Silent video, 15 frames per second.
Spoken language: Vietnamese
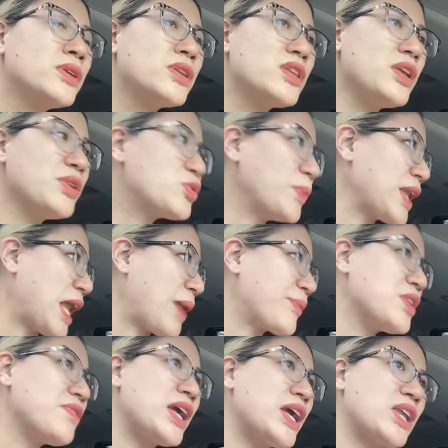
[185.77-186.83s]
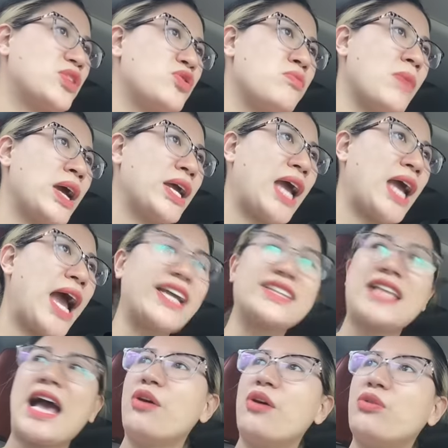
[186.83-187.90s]
Nhưng chúng mày làm như vậy là chúng mày hại
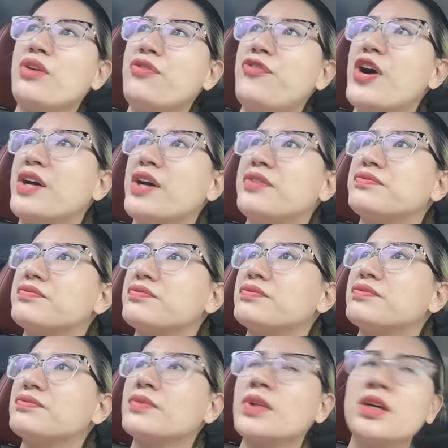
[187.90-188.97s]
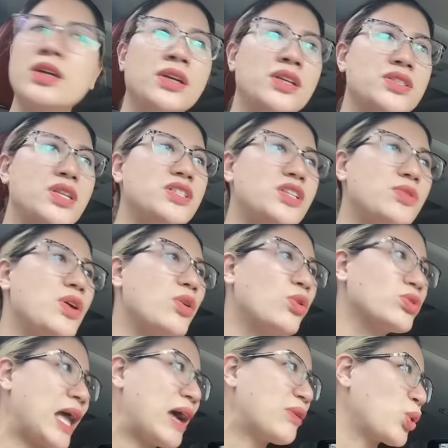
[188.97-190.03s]
tao đấy Phương ạ. Sức chịu đựng
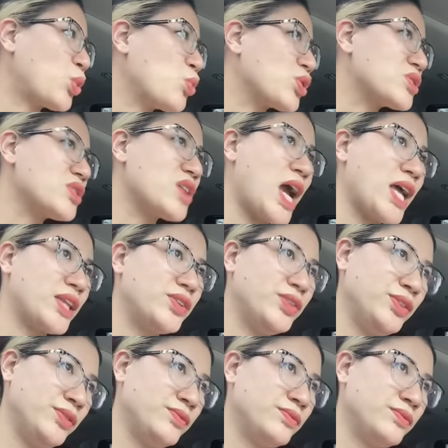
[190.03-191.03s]
của tao nó cũng có giới hạn thôi.